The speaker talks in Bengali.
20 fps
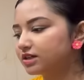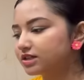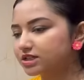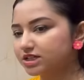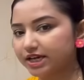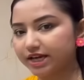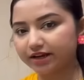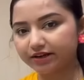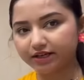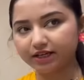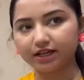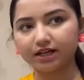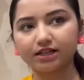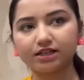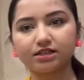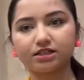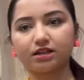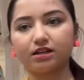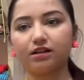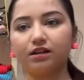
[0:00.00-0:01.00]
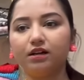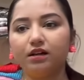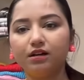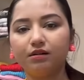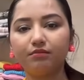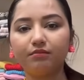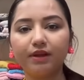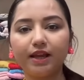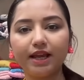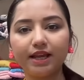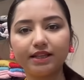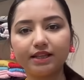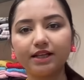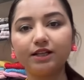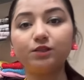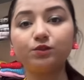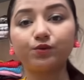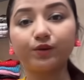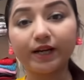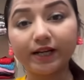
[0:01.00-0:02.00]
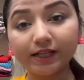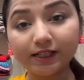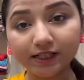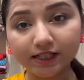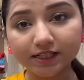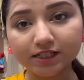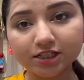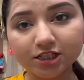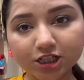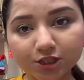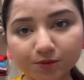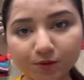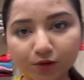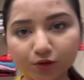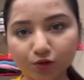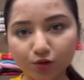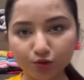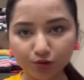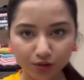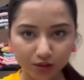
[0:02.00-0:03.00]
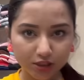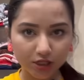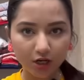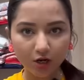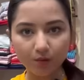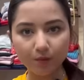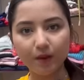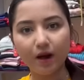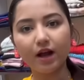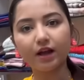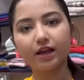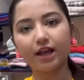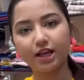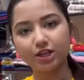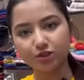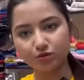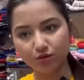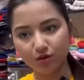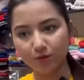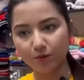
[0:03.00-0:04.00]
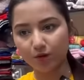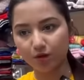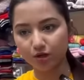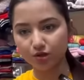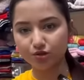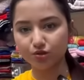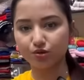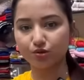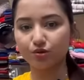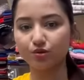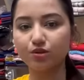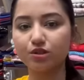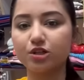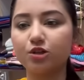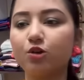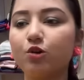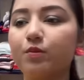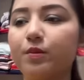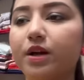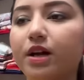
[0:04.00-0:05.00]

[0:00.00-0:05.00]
চেরি আচ্ছা মেয়েদের ট্রেন্ডি জিনিসপত্র যদি চাও বা ক্যাজুয়াল পরার জন্য যেরকম